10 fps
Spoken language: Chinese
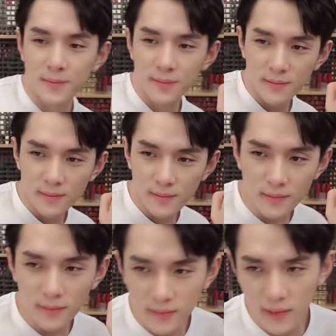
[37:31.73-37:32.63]
主播
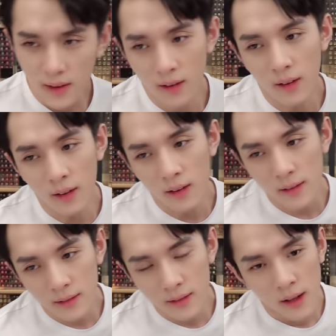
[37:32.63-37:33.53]
发起投票，
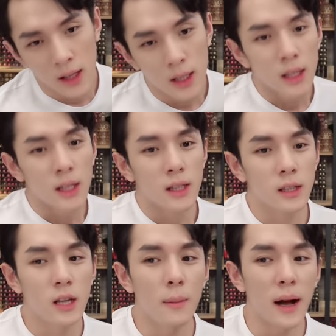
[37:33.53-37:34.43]
点击一下。
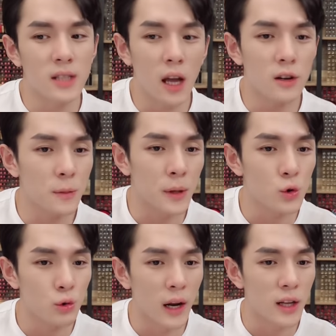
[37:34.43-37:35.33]
你知道吗？这条视频
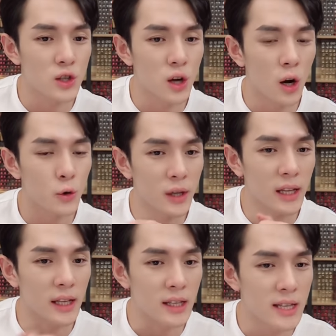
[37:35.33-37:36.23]
出来了之后，最
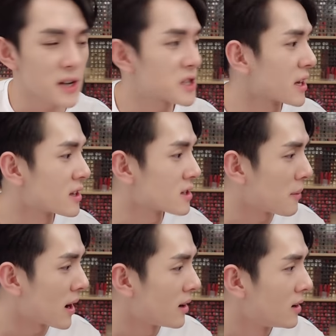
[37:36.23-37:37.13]
大的赢家是谁？你知道
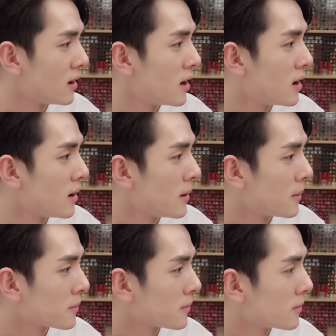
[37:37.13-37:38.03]
吗？
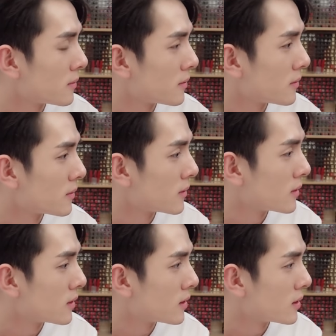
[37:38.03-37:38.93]
你
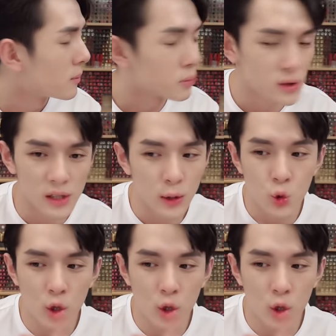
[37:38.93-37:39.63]
呀、啊。 不是，